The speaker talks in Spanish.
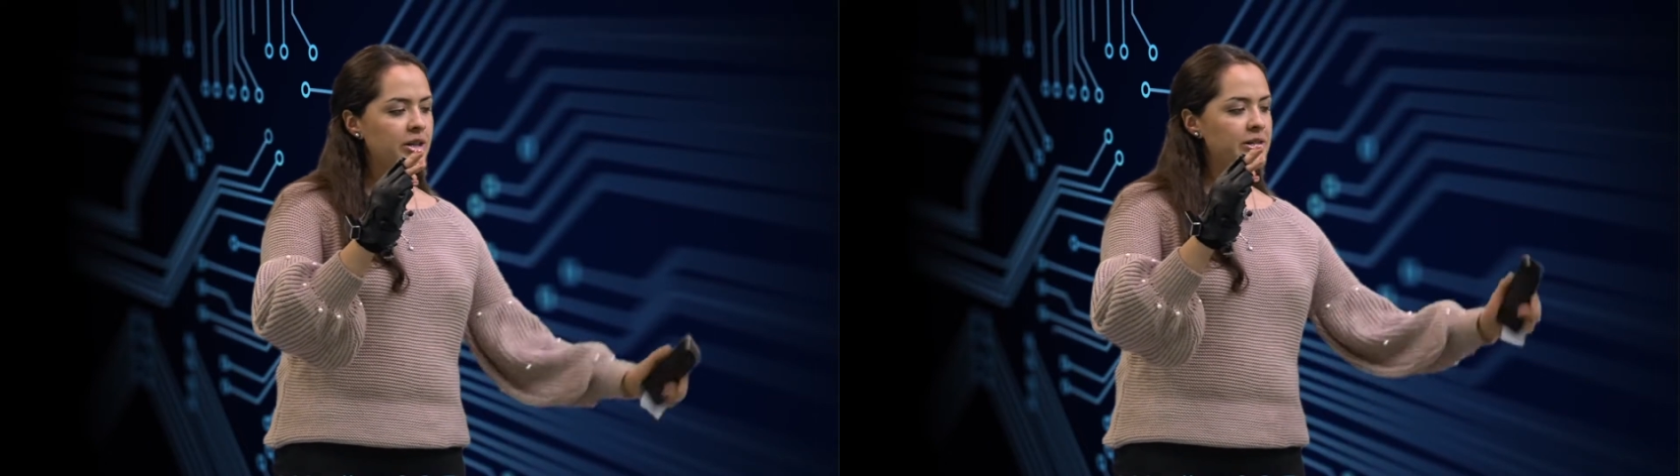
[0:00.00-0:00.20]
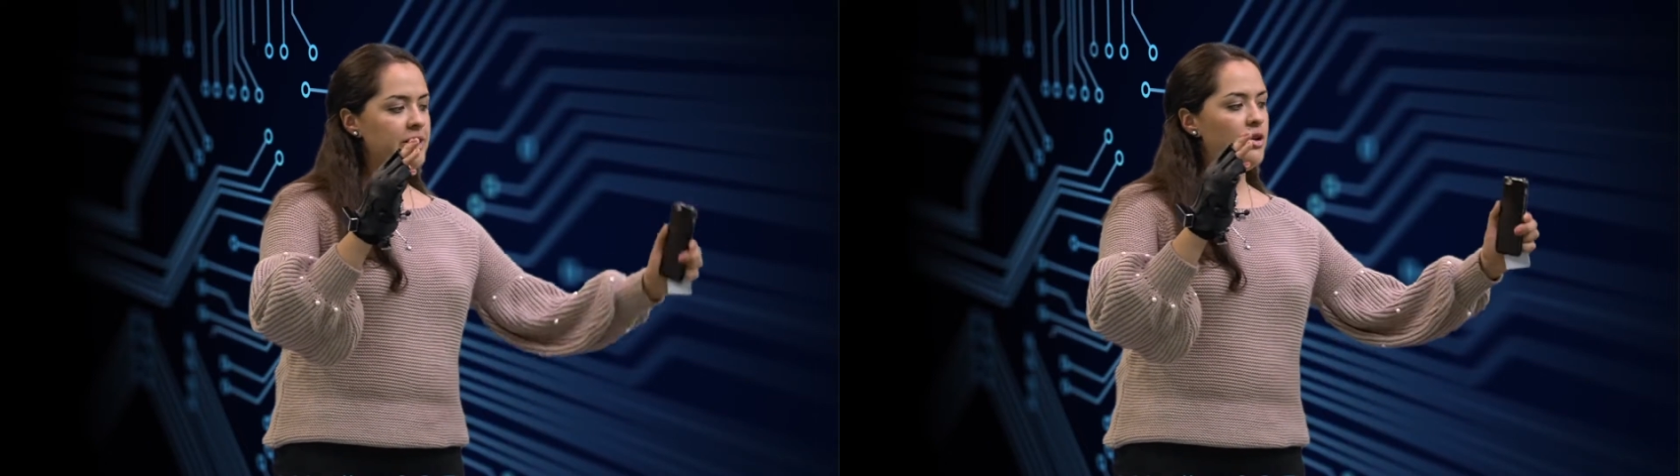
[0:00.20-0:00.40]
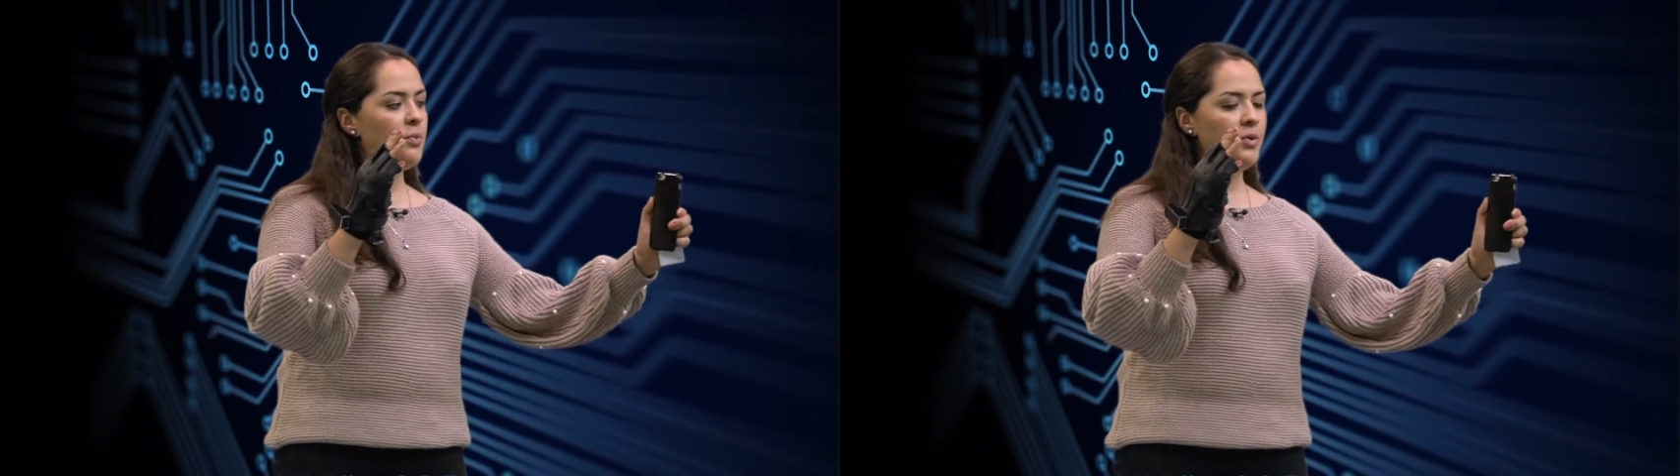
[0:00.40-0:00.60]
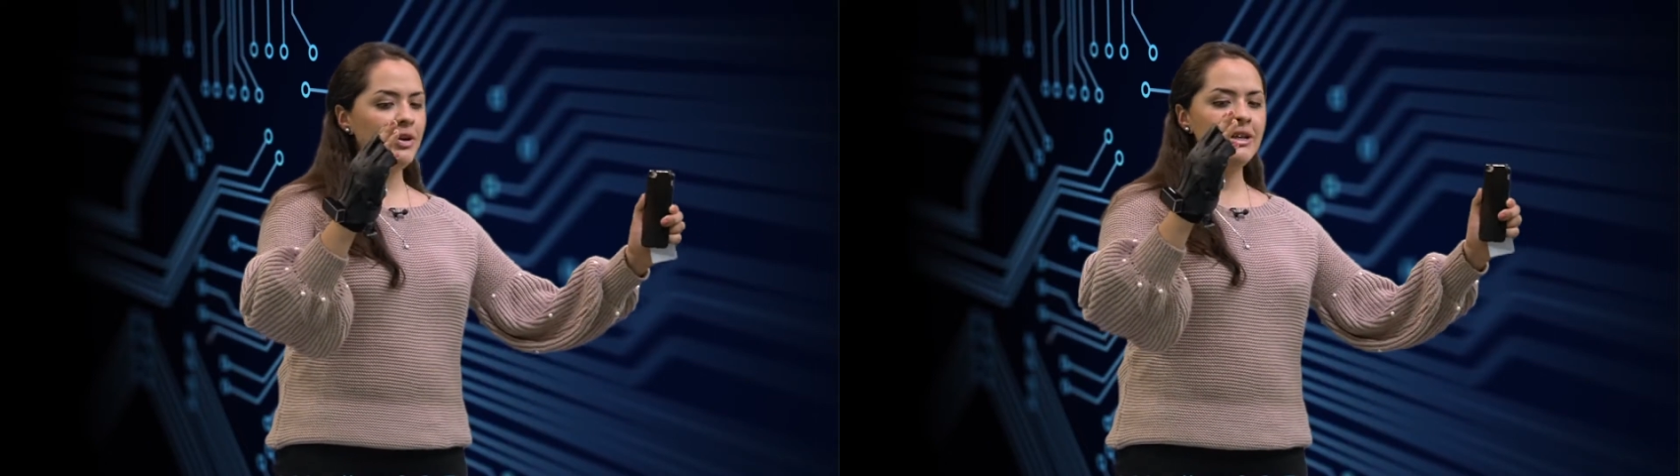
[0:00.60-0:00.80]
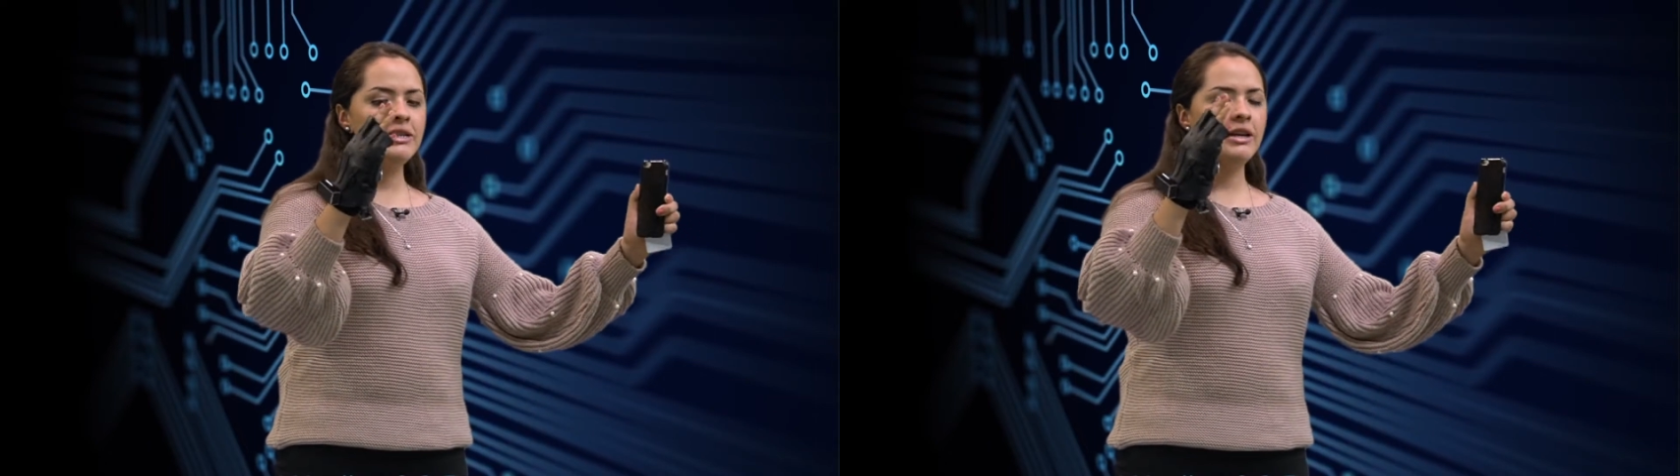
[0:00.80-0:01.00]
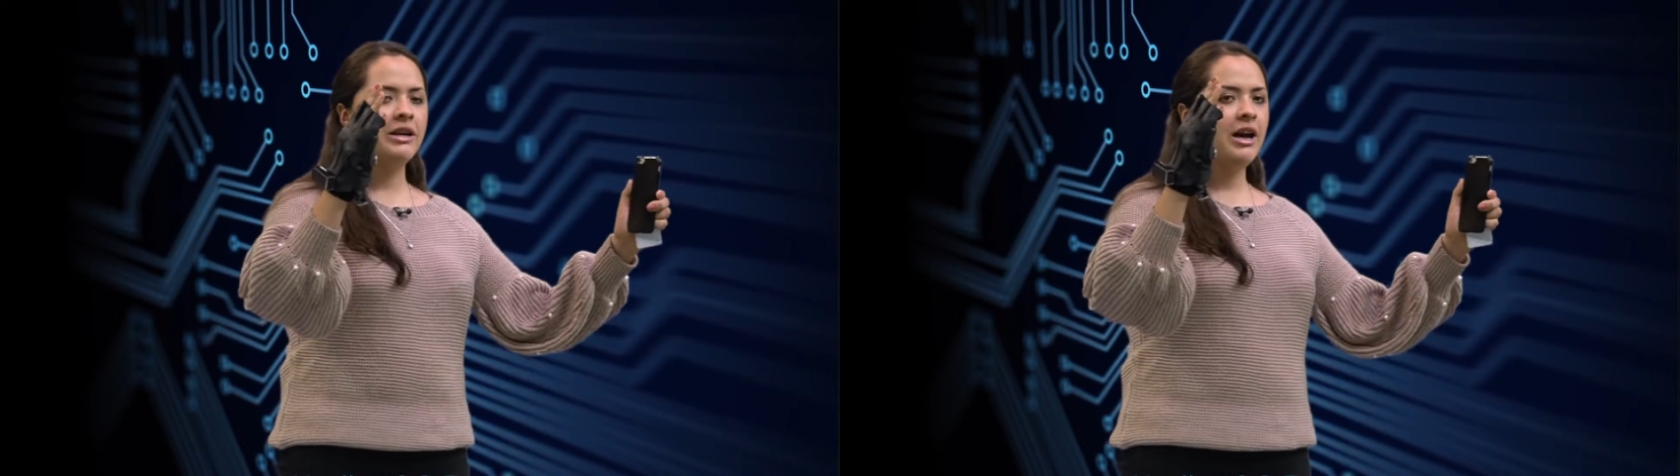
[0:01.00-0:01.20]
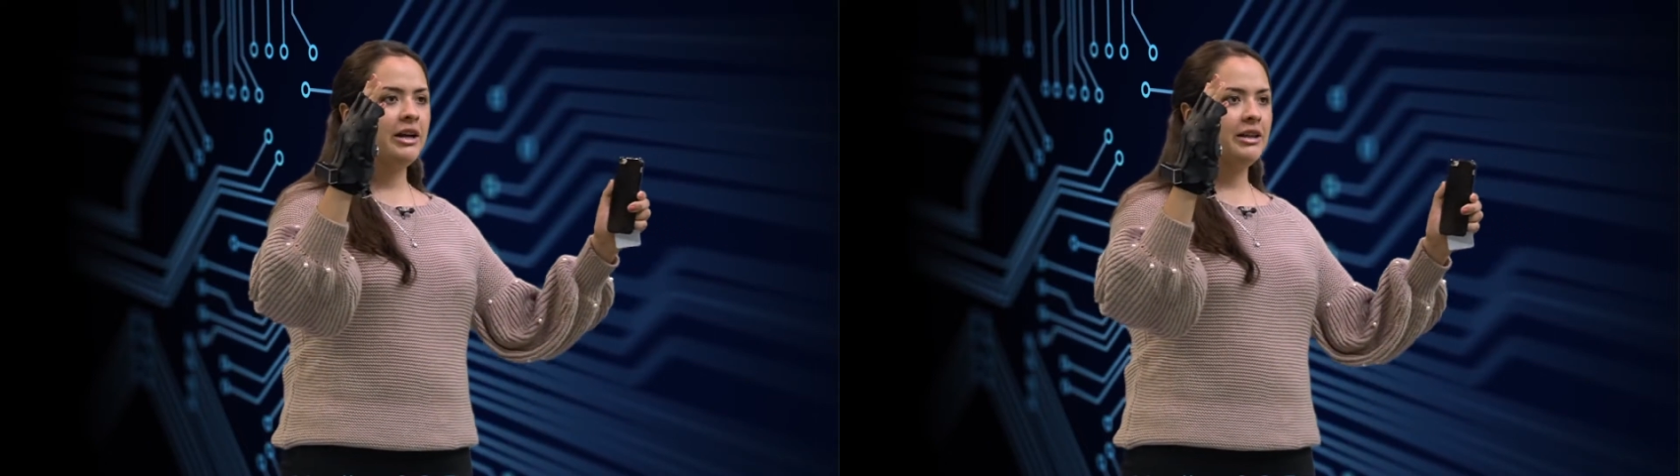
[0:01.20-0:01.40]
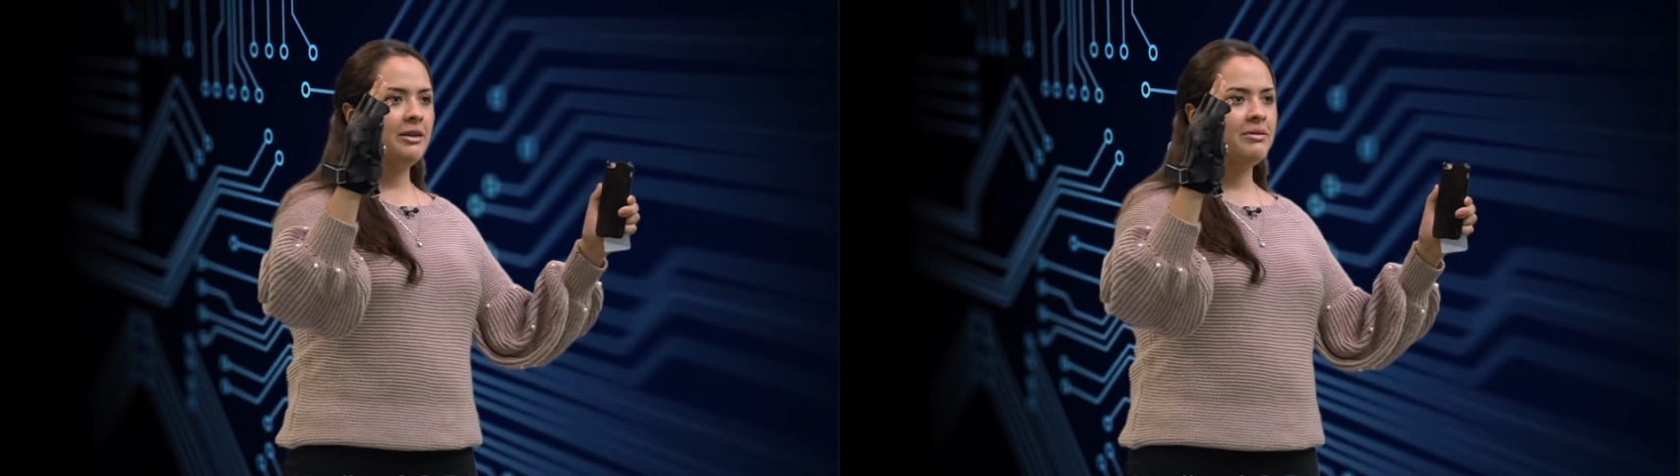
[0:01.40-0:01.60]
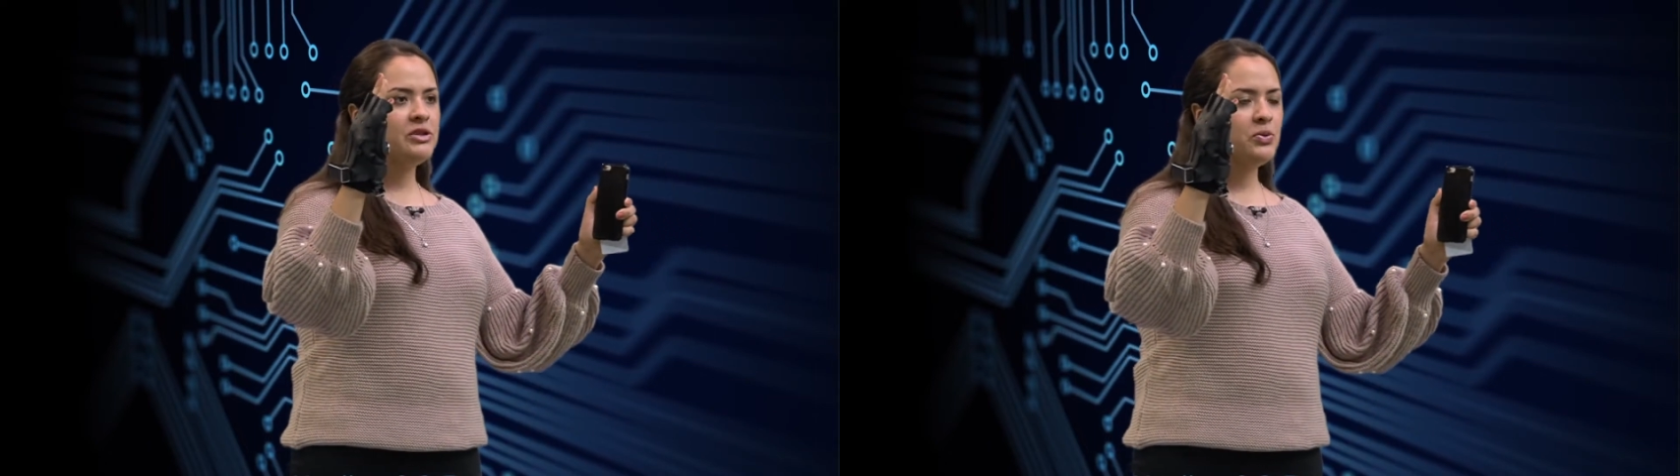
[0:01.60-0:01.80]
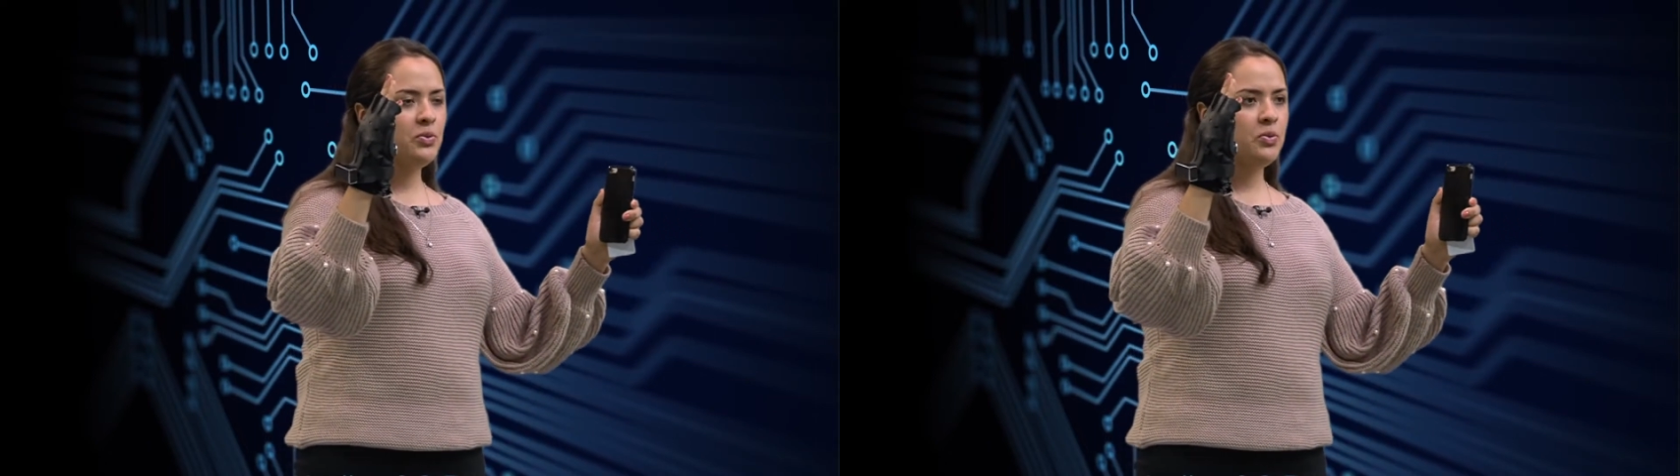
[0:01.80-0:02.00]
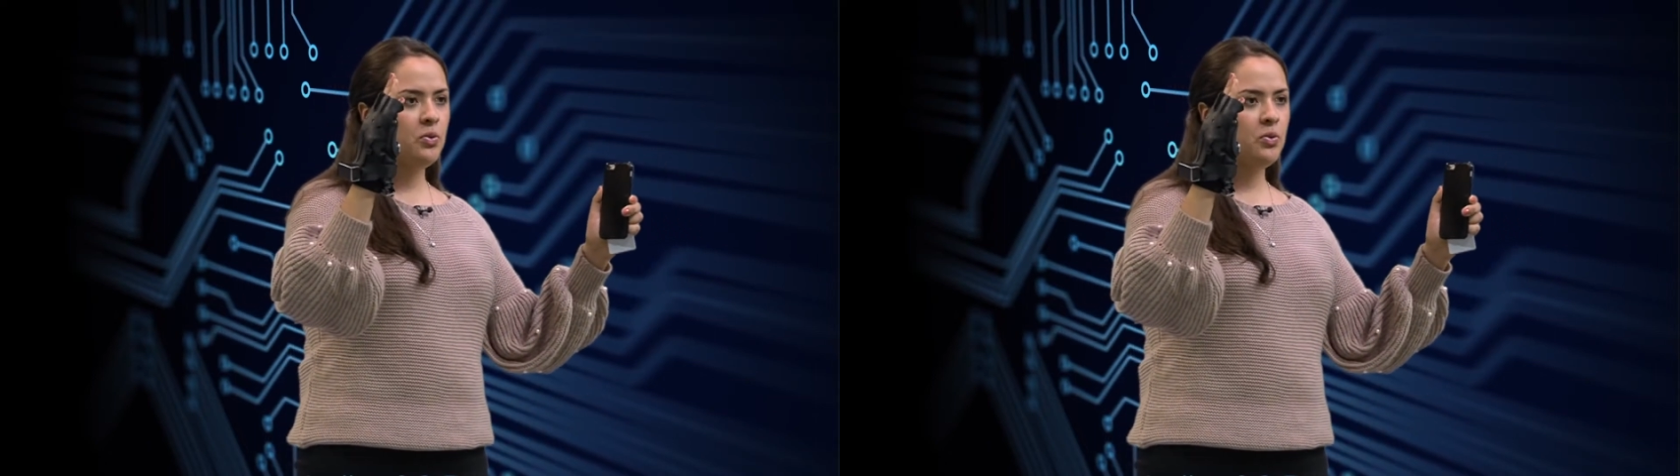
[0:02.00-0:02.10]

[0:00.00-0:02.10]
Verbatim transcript: y si lo pones activas tu,